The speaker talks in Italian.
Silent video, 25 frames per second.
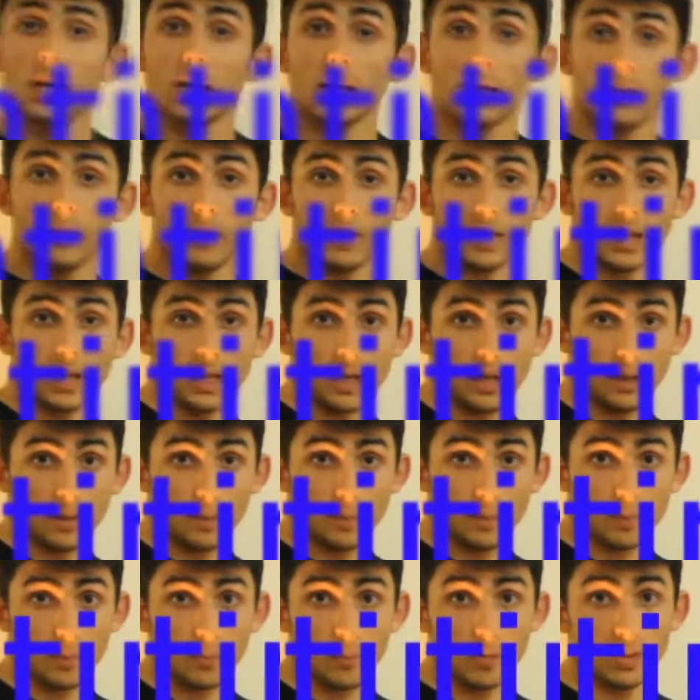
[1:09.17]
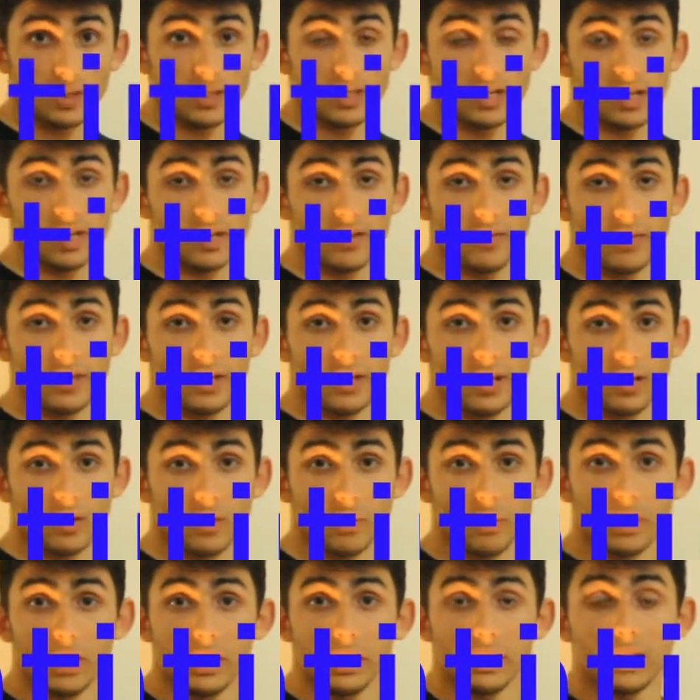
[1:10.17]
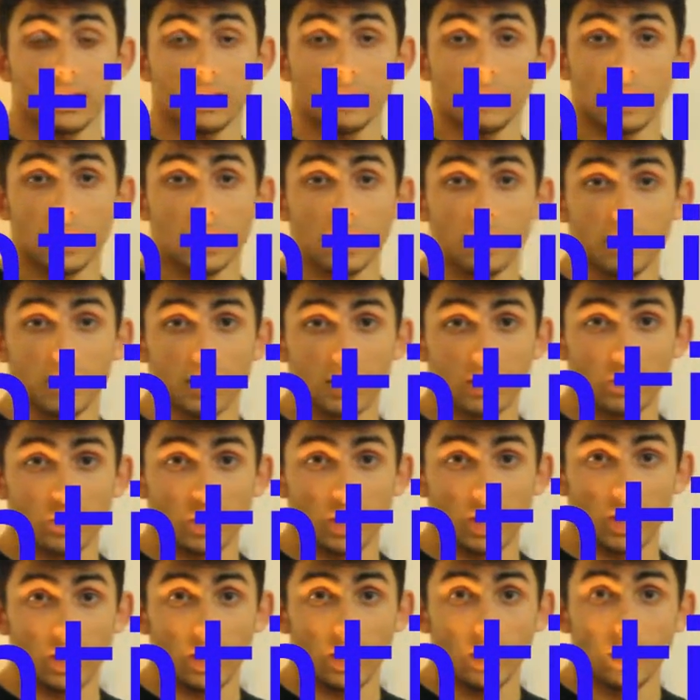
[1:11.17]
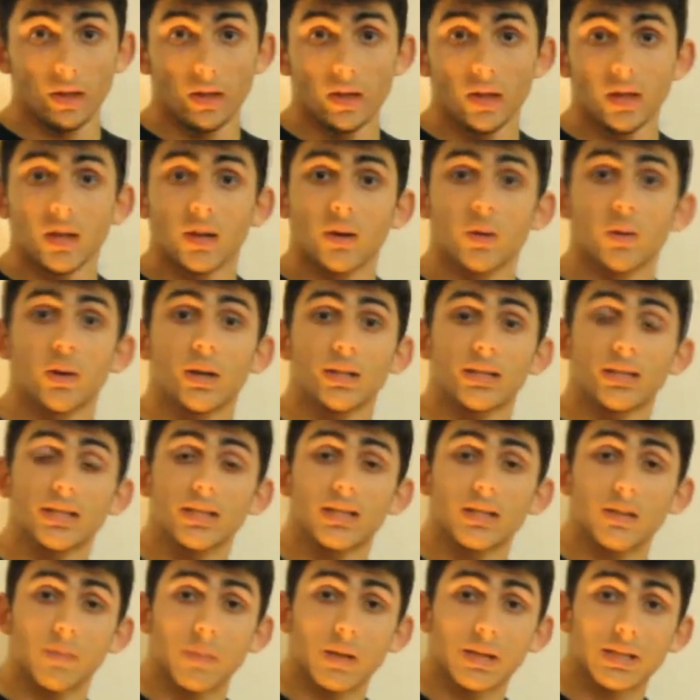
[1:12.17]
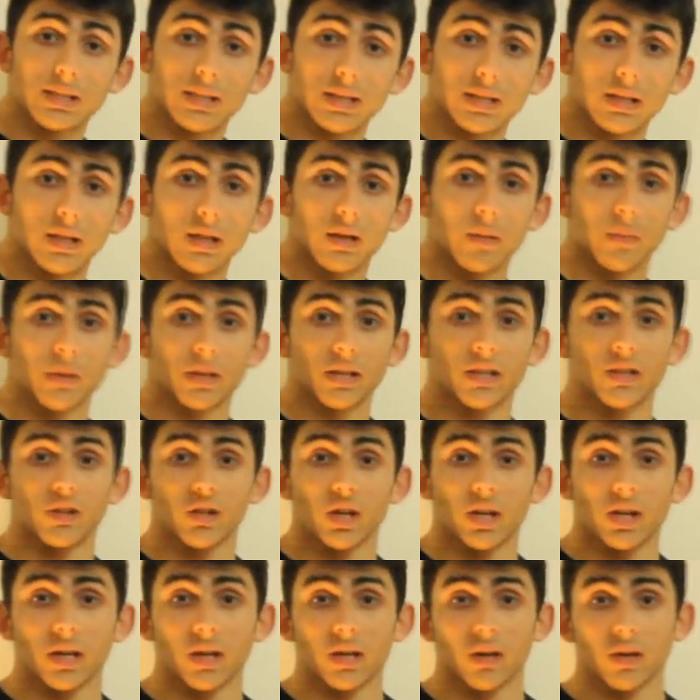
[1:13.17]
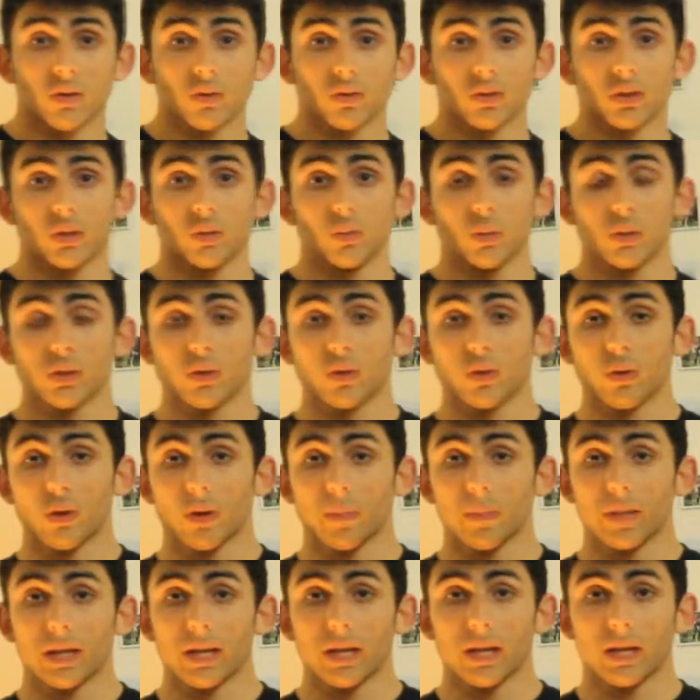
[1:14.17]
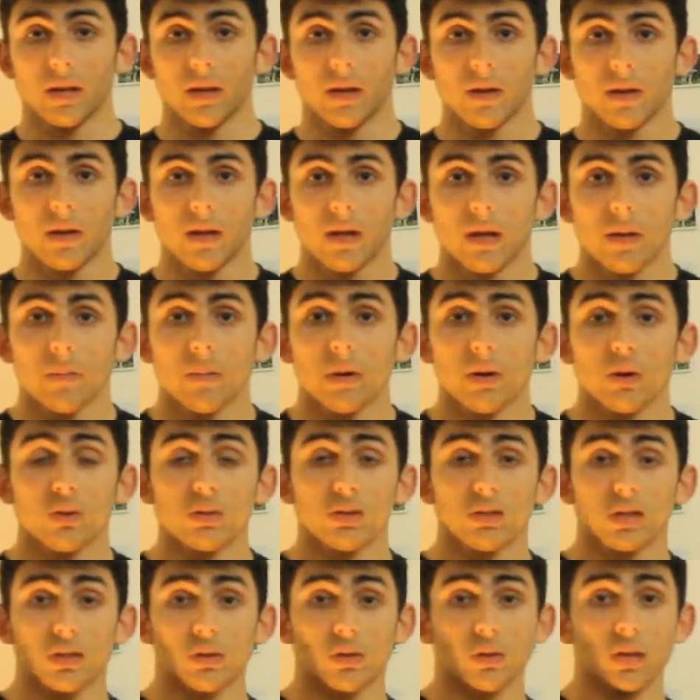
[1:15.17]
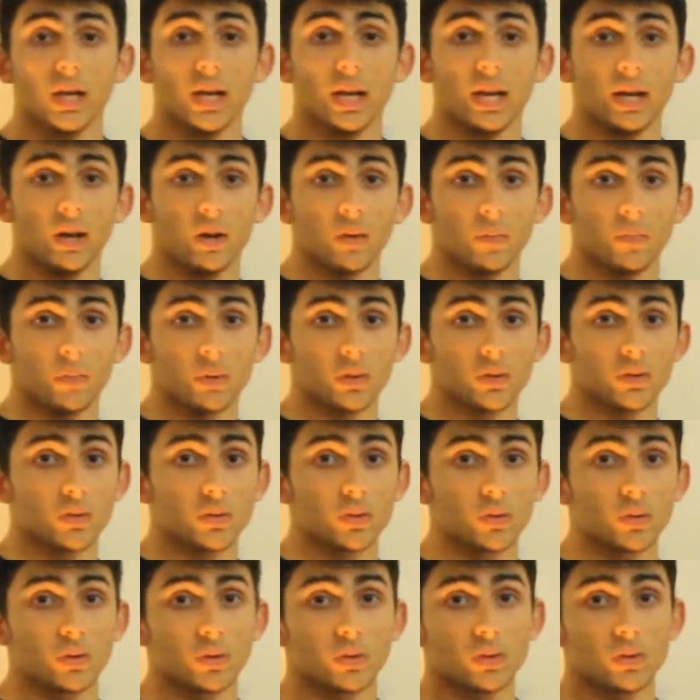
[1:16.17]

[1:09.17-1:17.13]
L'antimateria può essere definita come l'insieme delle particelle con la stessa massa delle particelle che costituiscono la materia, ma con segno di carica opposto,